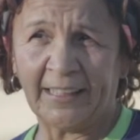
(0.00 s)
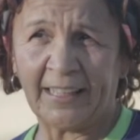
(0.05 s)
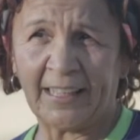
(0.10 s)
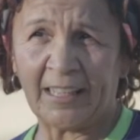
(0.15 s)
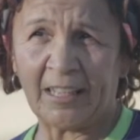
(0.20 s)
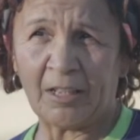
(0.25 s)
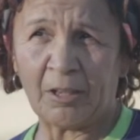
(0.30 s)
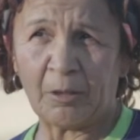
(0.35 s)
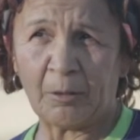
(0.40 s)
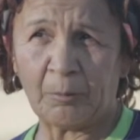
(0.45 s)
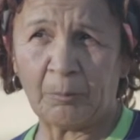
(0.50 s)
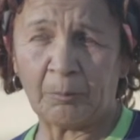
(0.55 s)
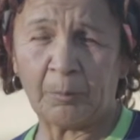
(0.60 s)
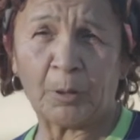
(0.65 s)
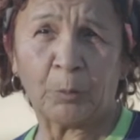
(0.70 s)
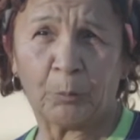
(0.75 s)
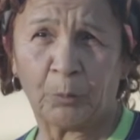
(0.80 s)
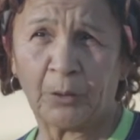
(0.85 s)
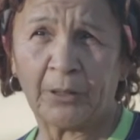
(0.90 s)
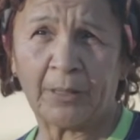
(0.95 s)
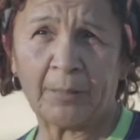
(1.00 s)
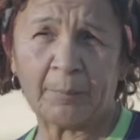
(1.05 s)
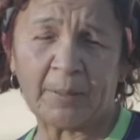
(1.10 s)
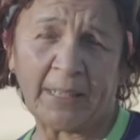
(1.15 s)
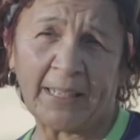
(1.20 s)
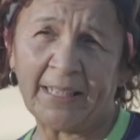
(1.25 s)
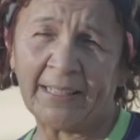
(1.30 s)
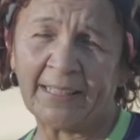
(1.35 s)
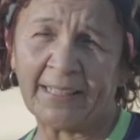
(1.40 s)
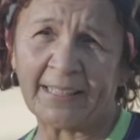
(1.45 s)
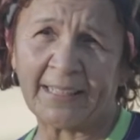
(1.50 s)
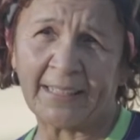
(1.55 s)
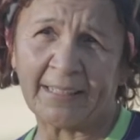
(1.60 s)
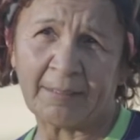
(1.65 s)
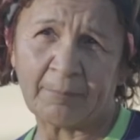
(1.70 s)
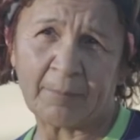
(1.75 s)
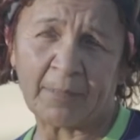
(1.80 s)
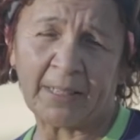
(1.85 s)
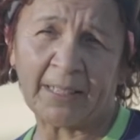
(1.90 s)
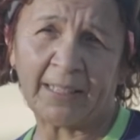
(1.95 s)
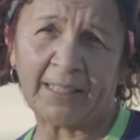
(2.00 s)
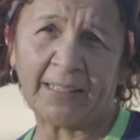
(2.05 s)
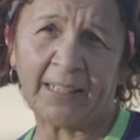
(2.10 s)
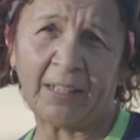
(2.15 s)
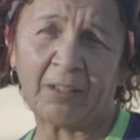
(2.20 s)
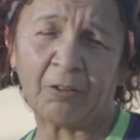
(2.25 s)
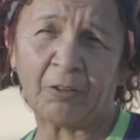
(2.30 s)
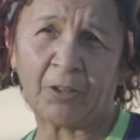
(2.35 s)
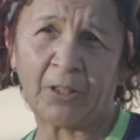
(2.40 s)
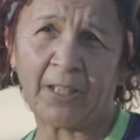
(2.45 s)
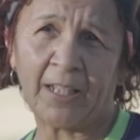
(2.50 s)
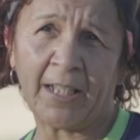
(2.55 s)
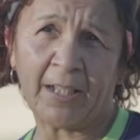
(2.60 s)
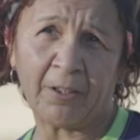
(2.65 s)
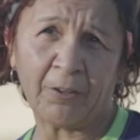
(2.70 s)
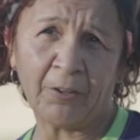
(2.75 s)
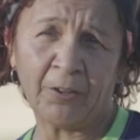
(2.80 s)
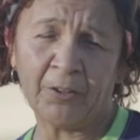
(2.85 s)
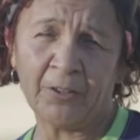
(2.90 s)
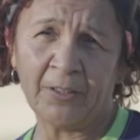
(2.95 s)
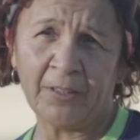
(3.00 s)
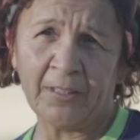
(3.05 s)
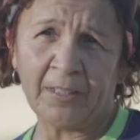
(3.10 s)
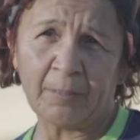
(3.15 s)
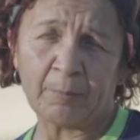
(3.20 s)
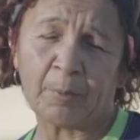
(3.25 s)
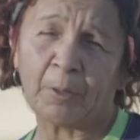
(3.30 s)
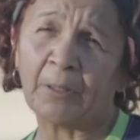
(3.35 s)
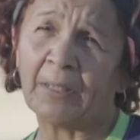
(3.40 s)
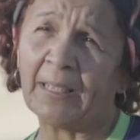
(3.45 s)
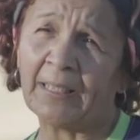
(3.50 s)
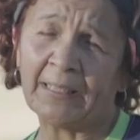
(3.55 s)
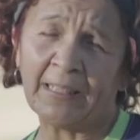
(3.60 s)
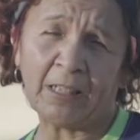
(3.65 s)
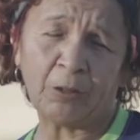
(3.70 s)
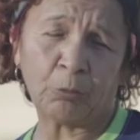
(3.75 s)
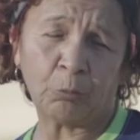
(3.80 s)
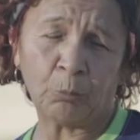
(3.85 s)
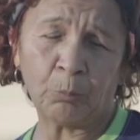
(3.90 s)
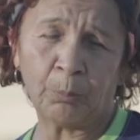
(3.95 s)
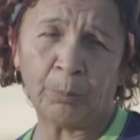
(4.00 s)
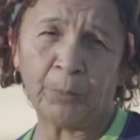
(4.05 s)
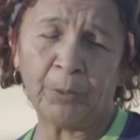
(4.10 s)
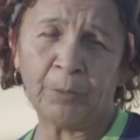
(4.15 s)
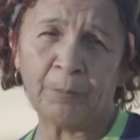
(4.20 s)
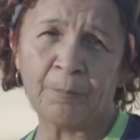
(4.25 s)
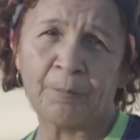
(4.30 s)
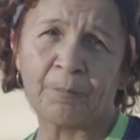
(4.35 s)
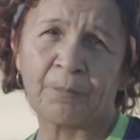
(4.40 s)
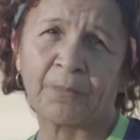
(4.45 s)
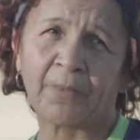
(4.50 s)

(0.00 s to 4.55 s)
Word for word: Eh, me gusta, me encanta, me encanta lo que hago, me encanta el grupo.